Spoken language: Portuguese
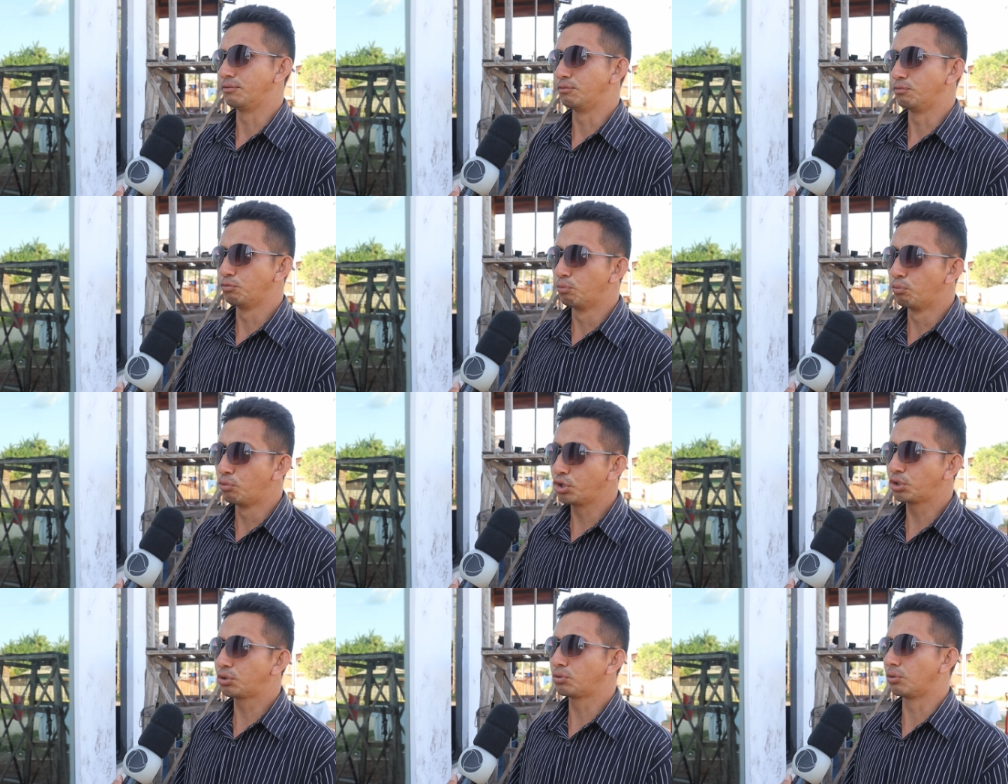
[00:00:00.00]

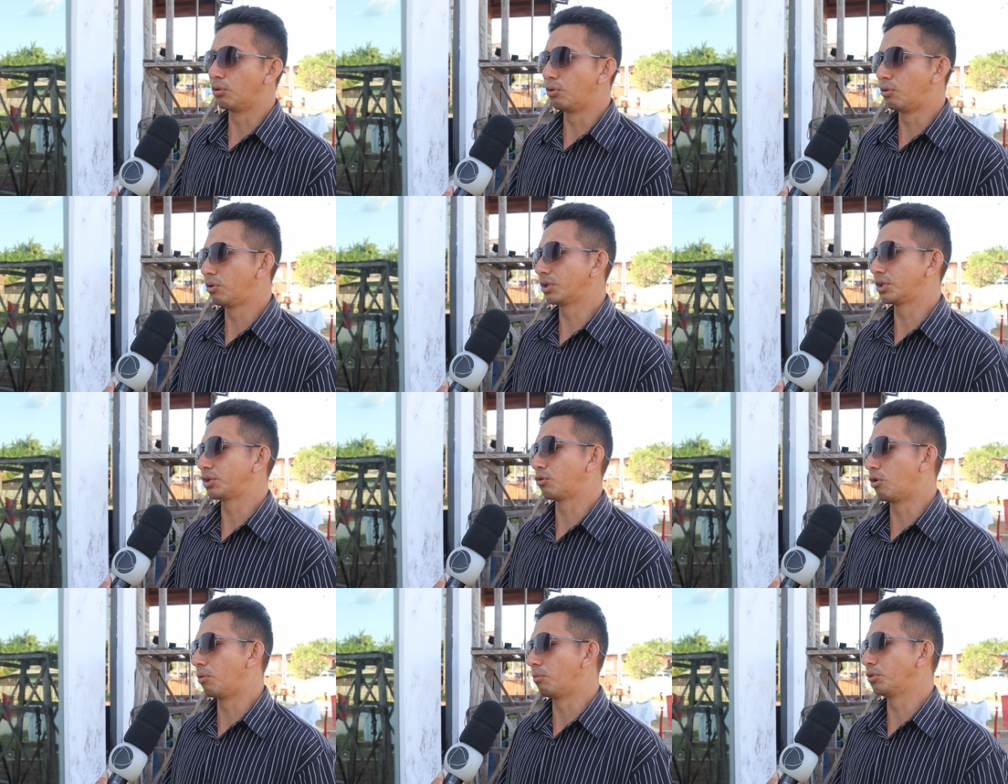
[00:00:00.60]
muito
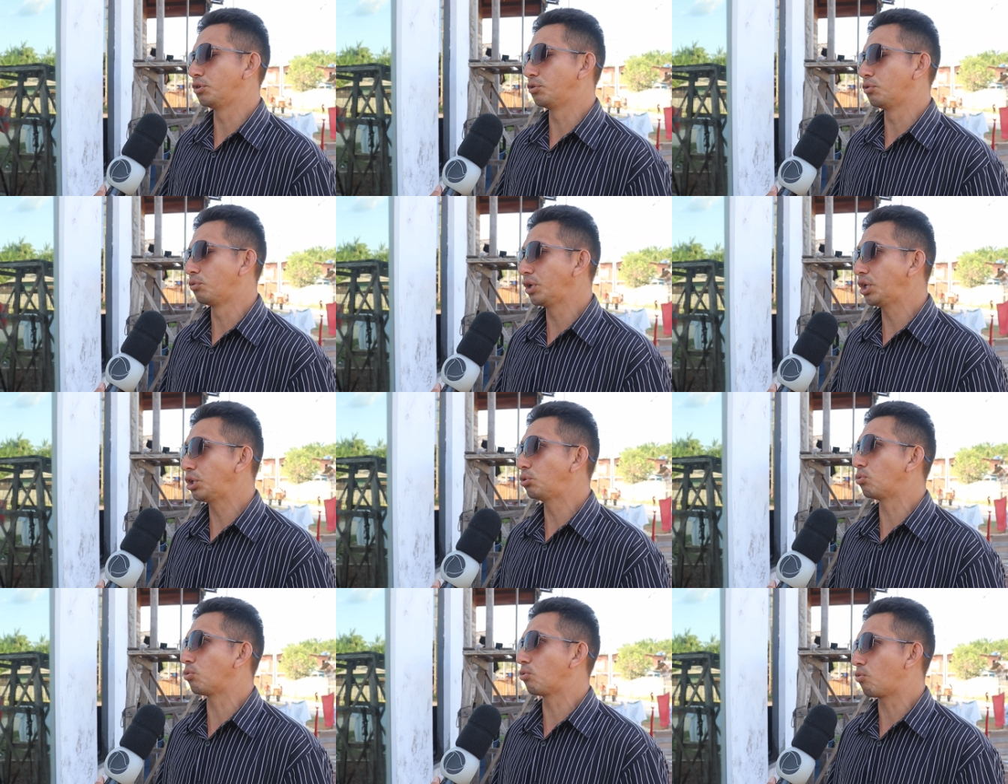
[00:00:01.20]
longe, como do
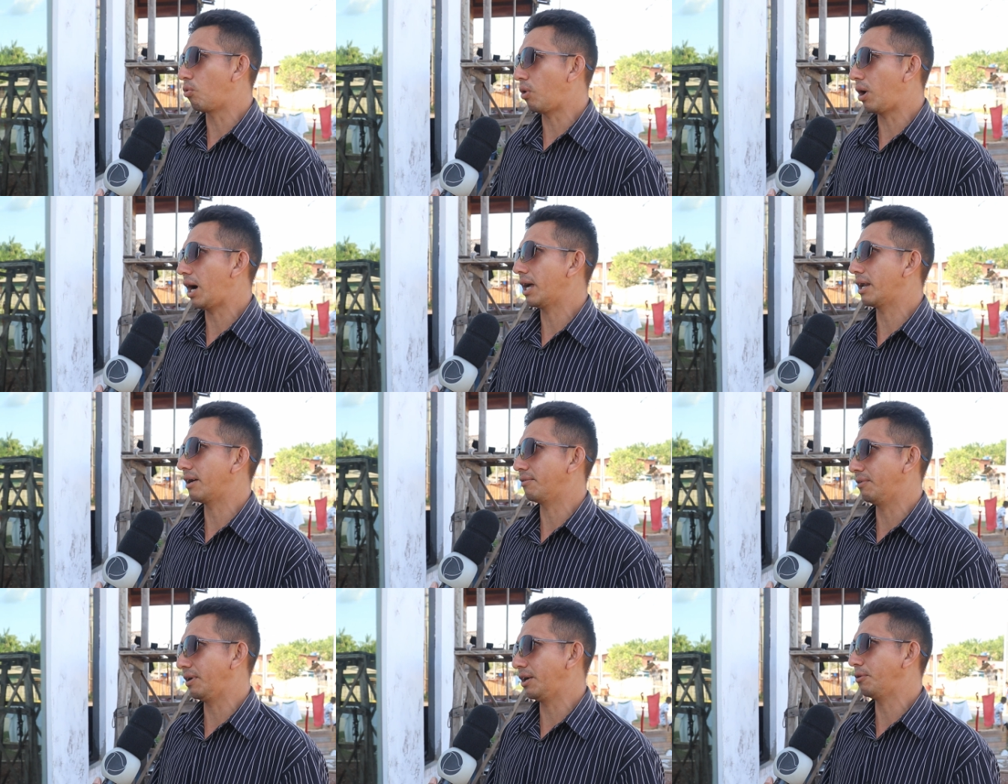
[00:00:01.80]

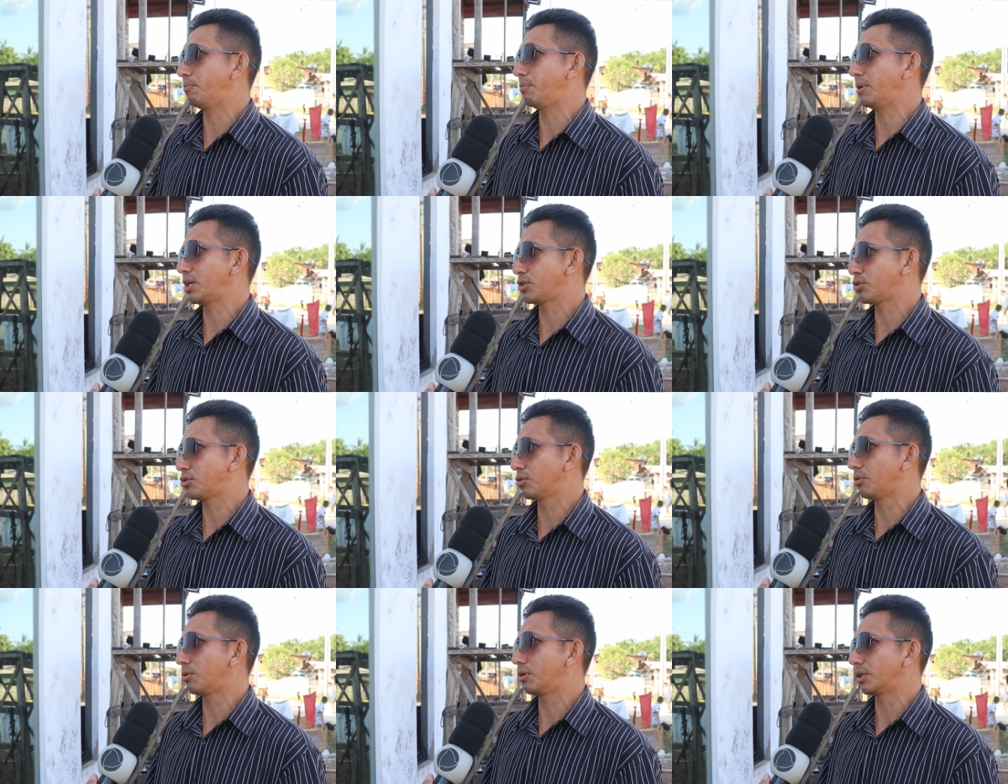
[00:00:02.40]
Ituquara veio
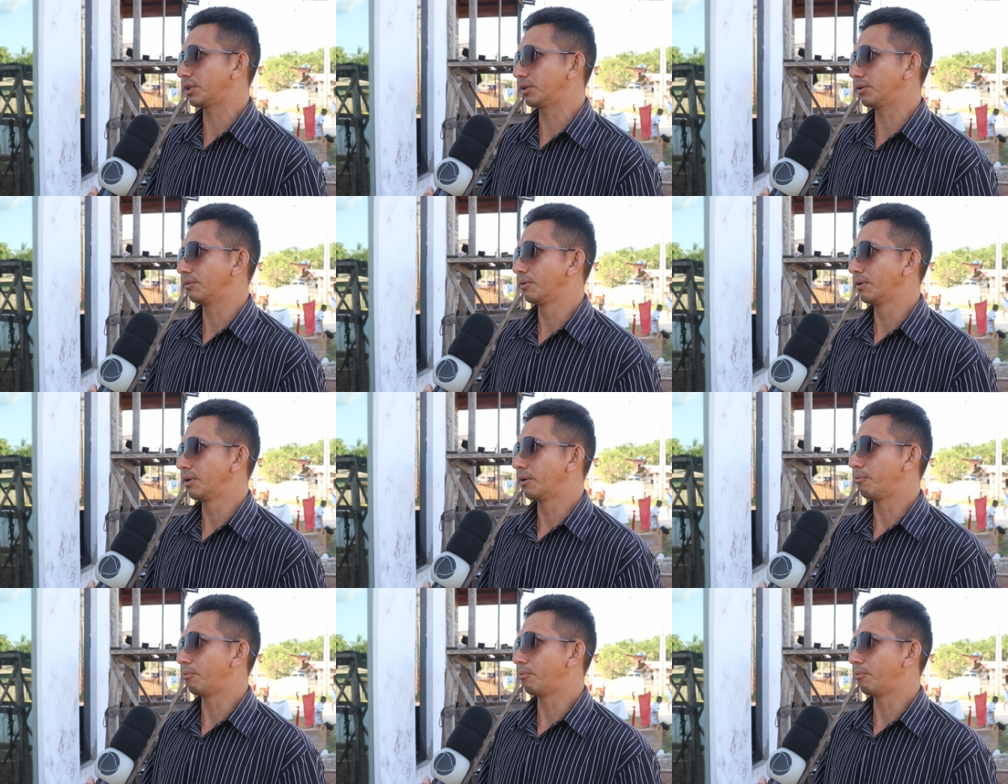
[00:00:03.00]
pessoas